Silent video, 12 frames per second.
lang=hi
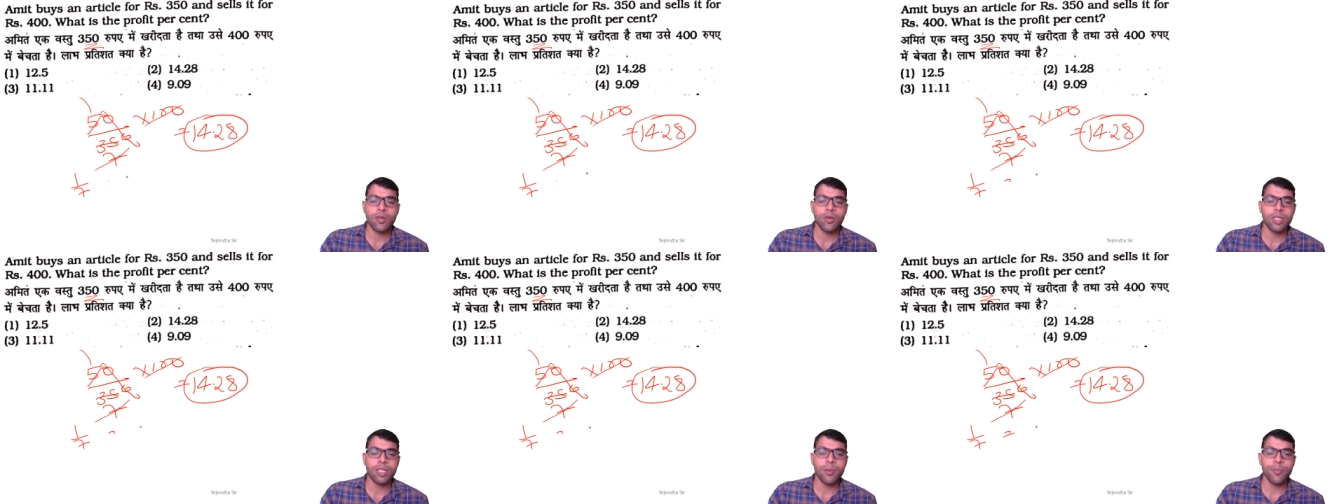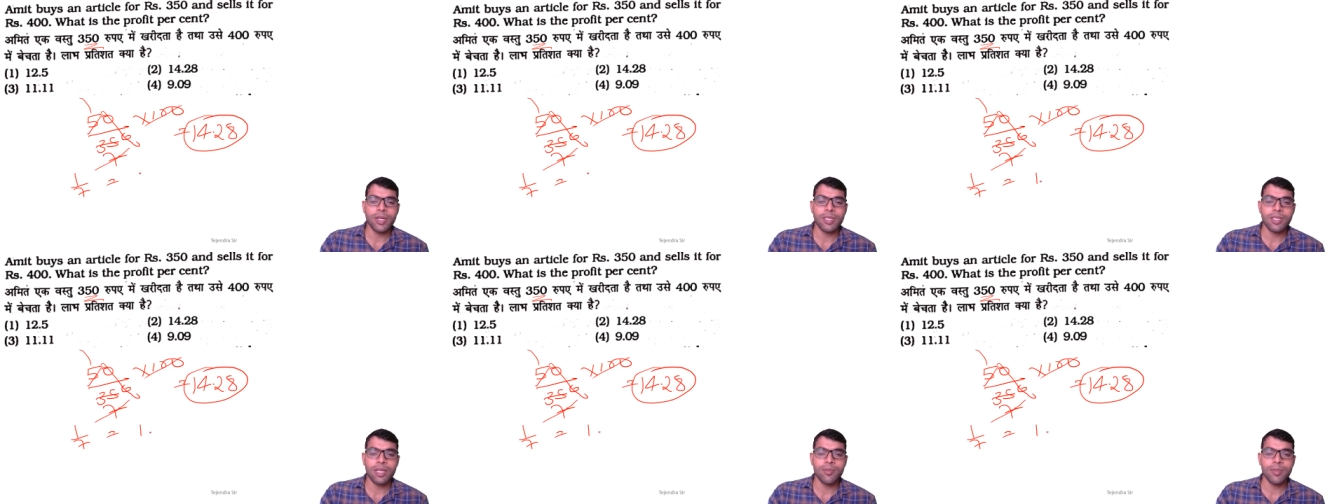को तो यदि हम
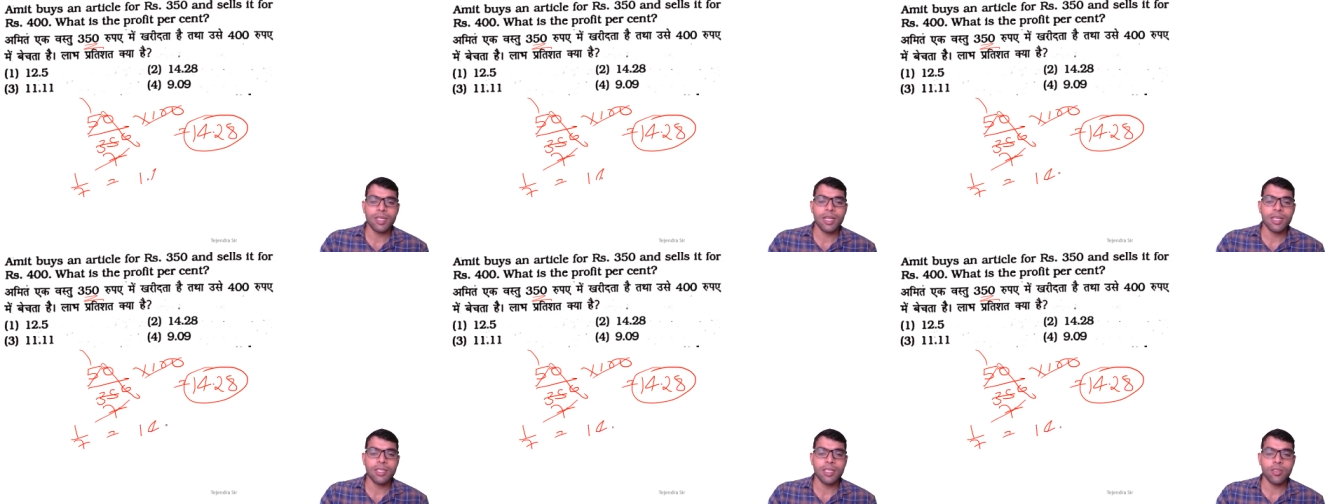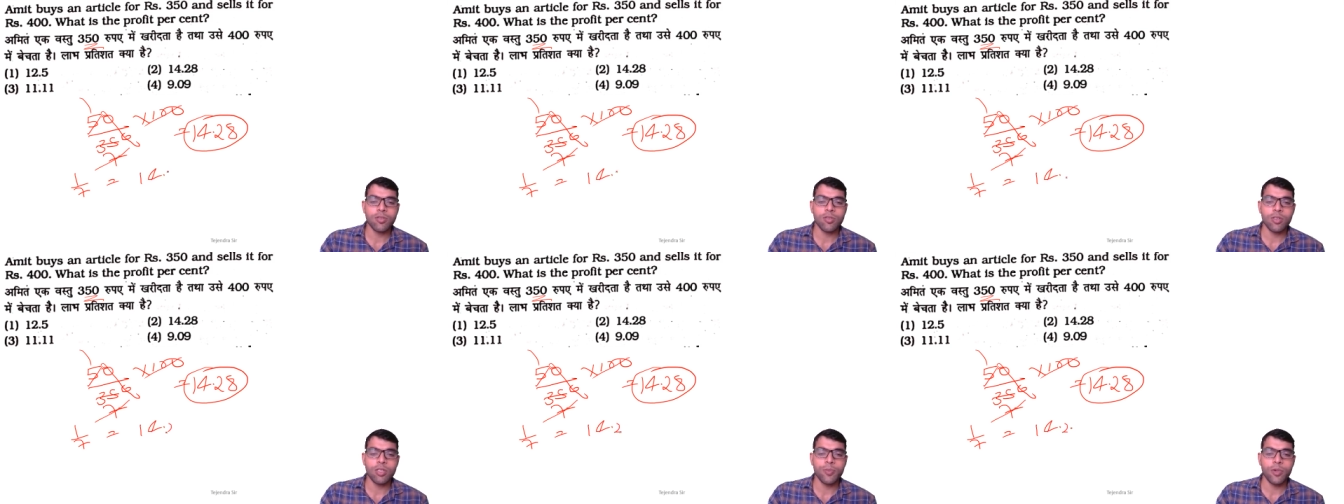परसेंट में लिखते हैं तो
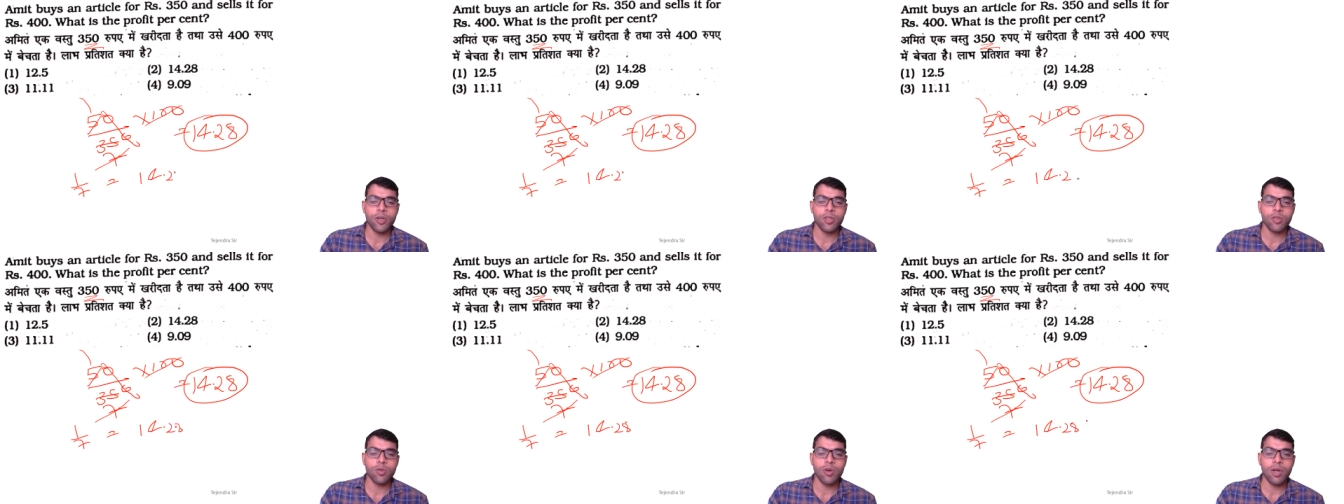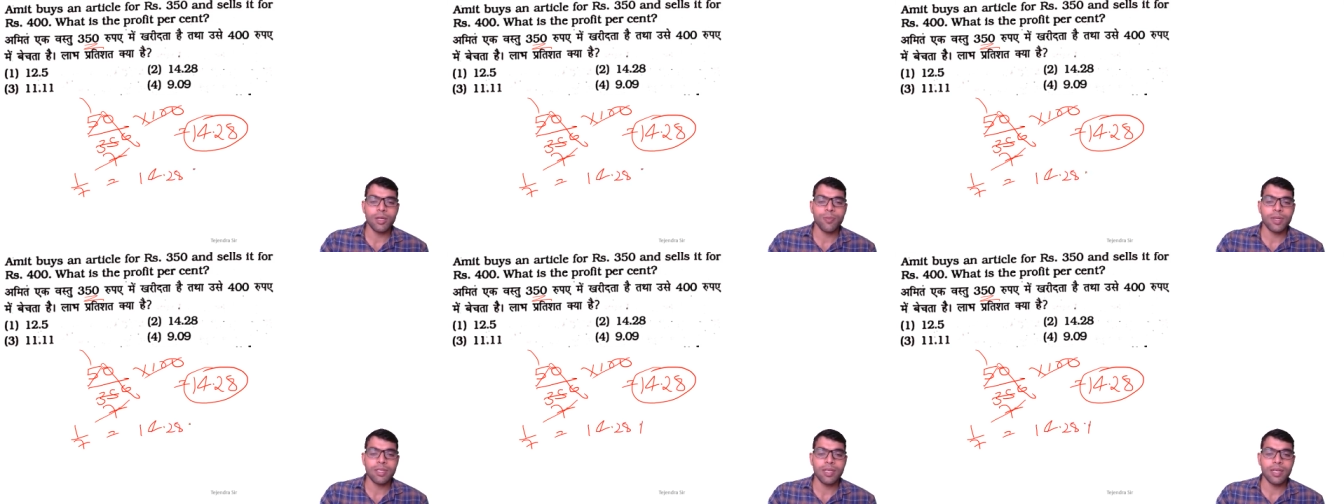चौदह पॉइंट दो आठ
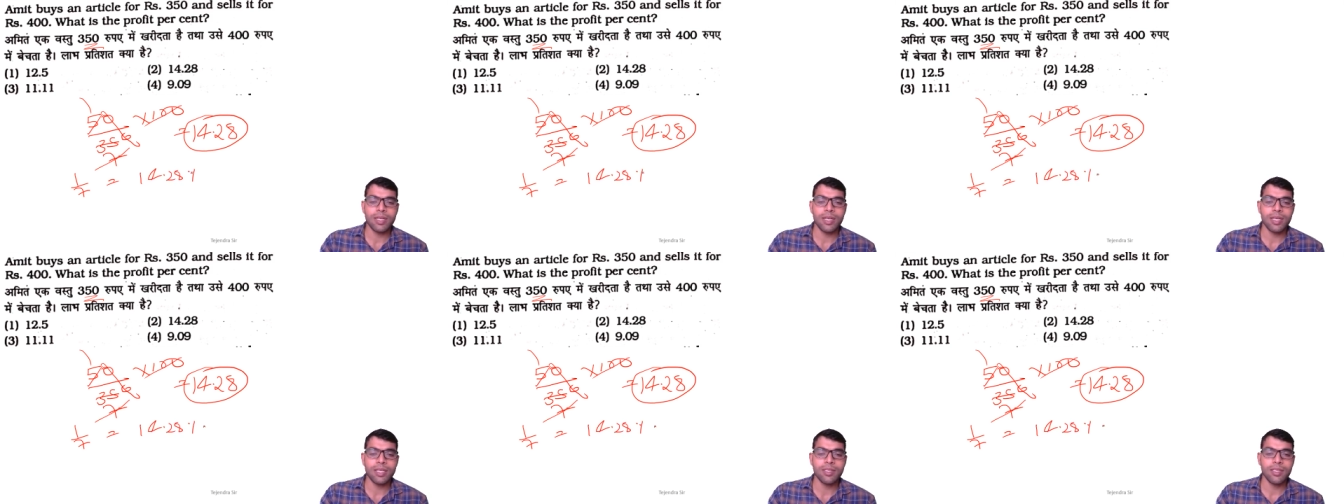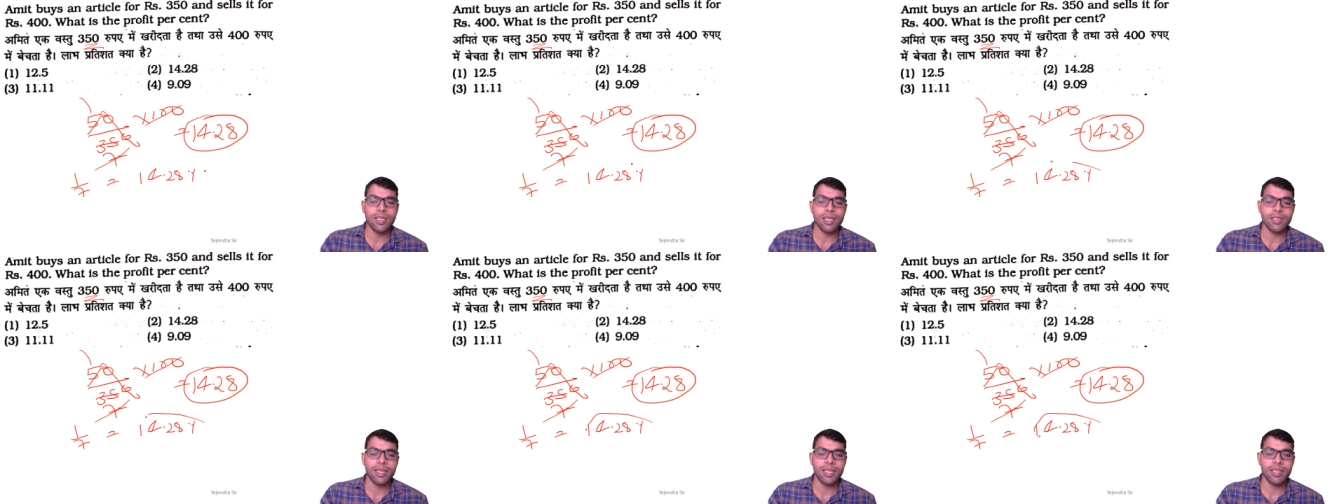परसेंट है ना इस तरह
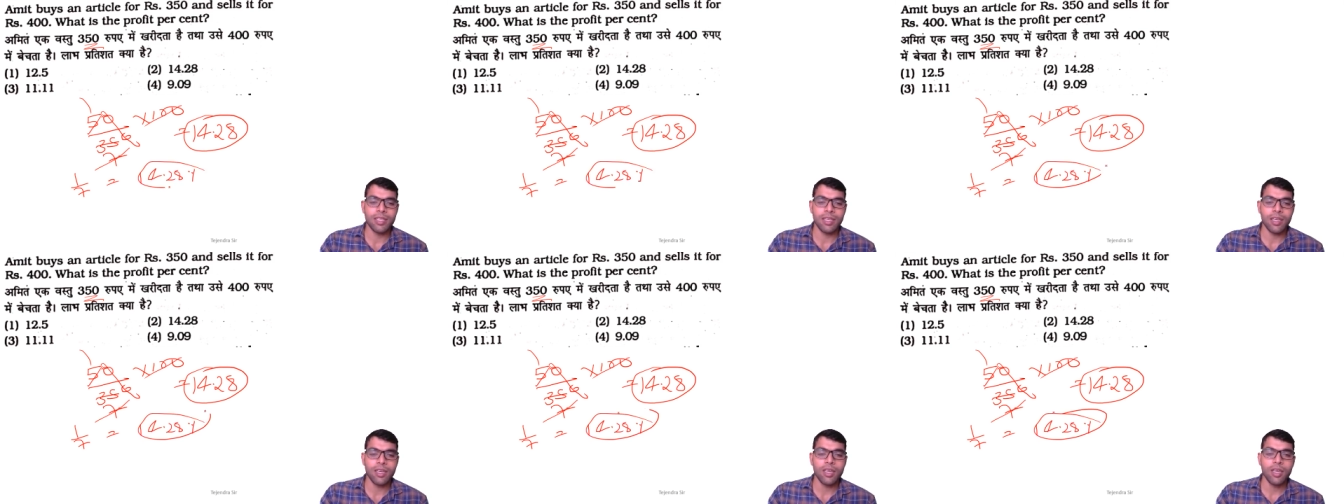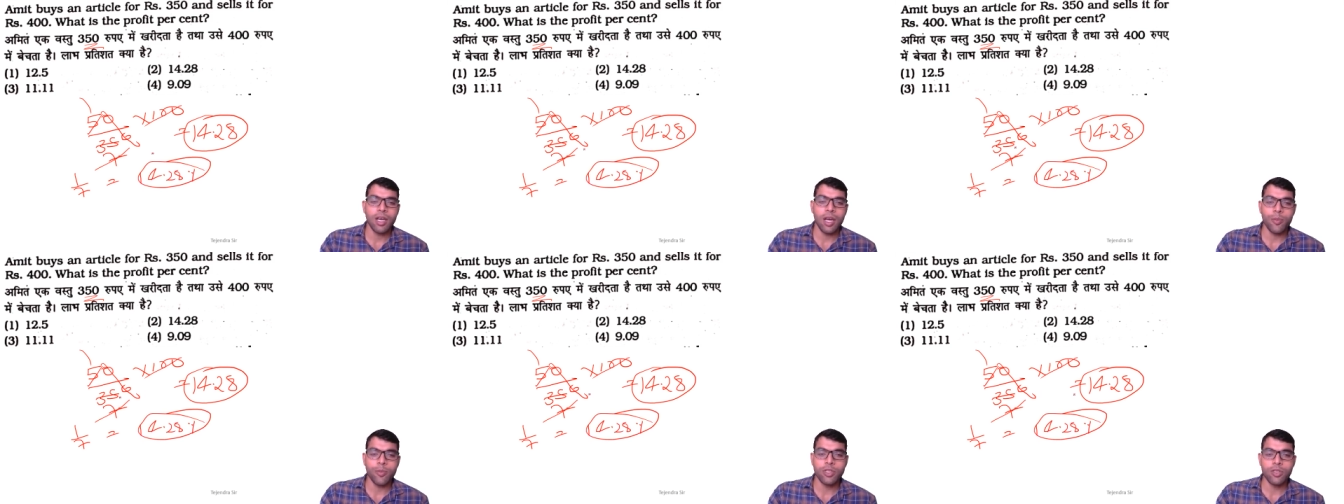से आती है
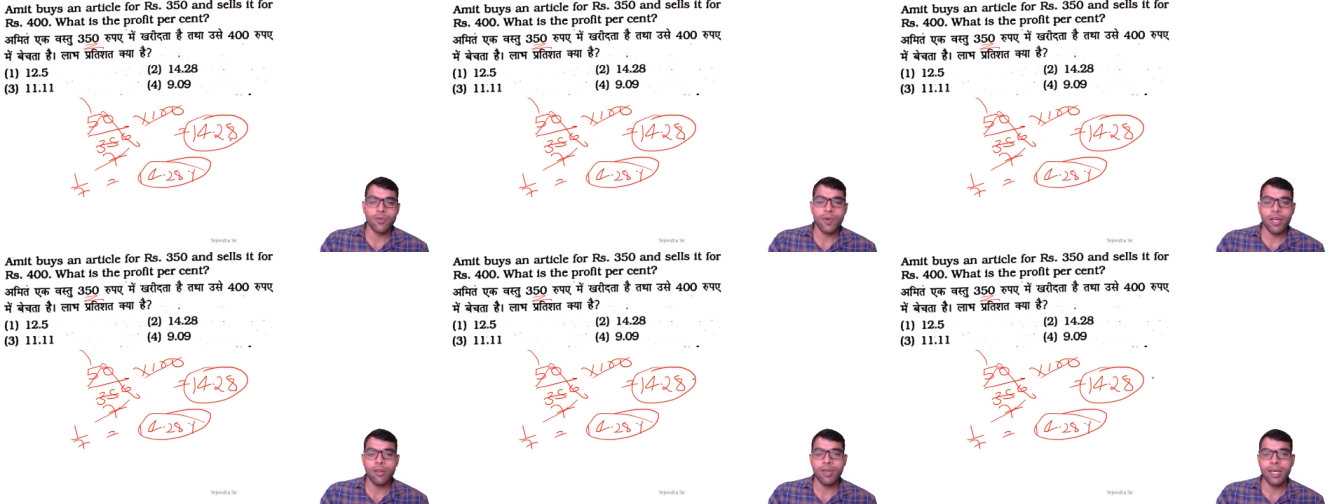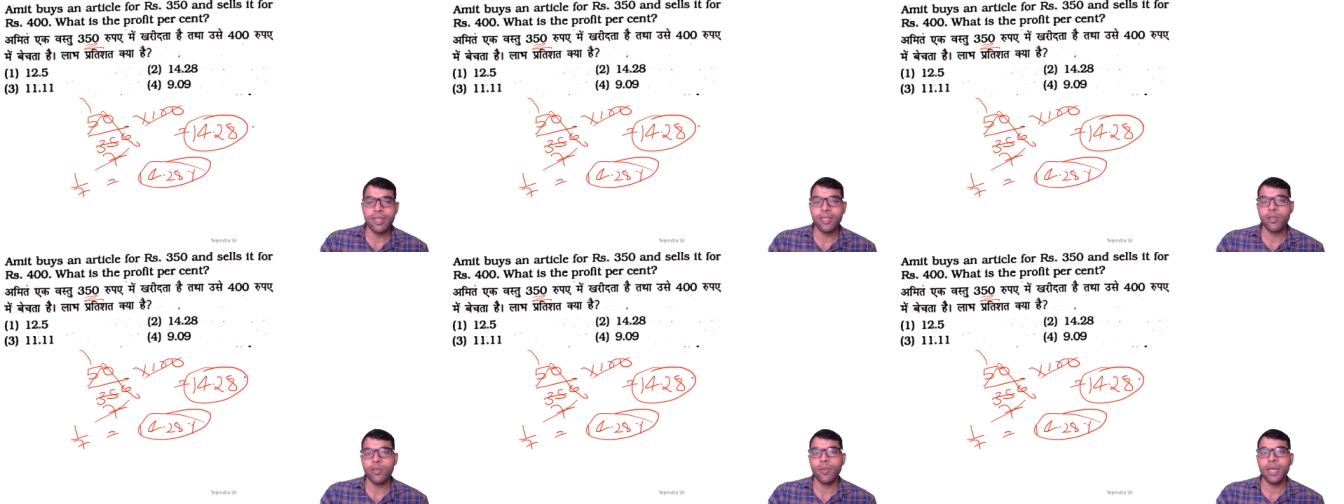अब मुझे तो वैल्यू याद
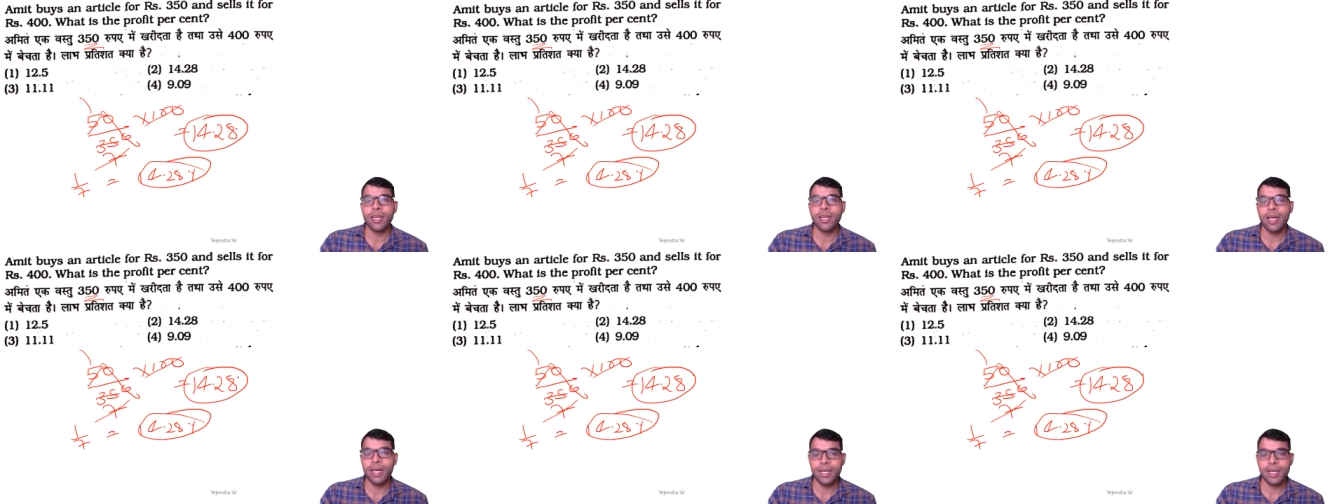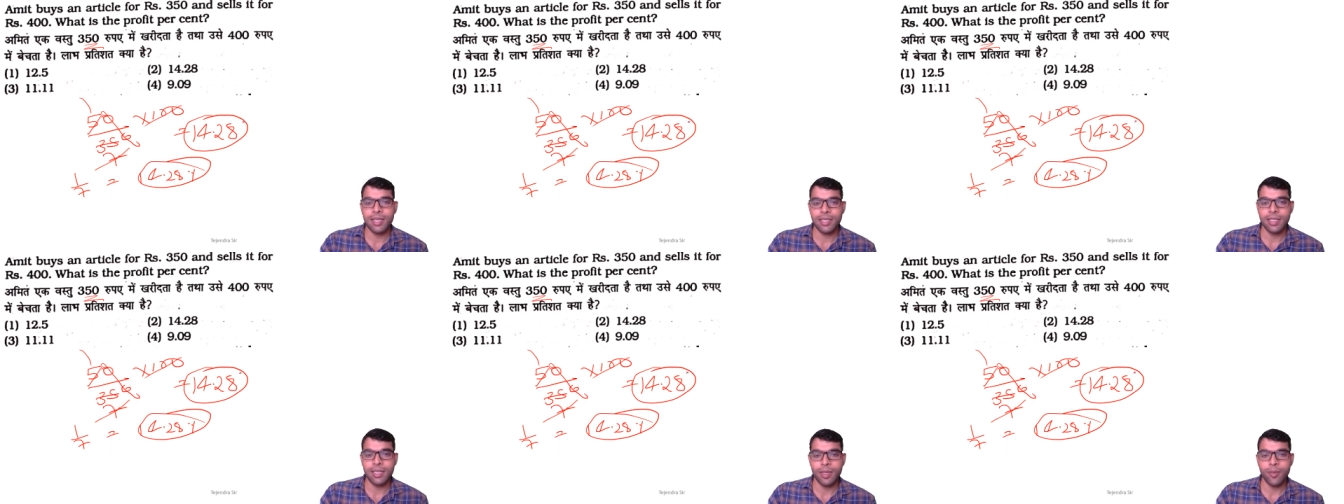थी तो मैंने डायरेक्ट लिख
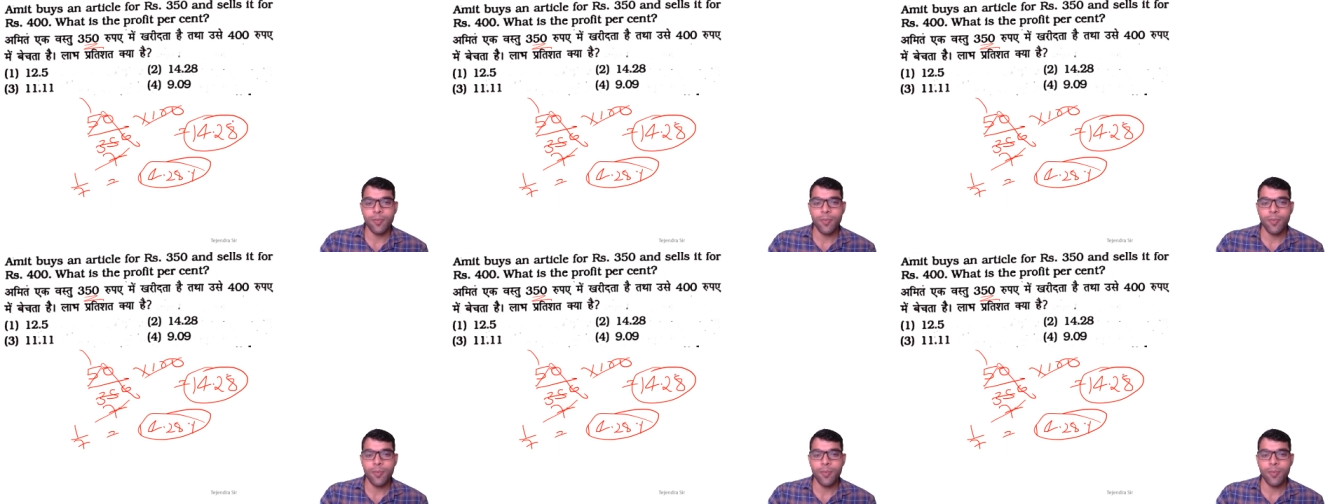दी है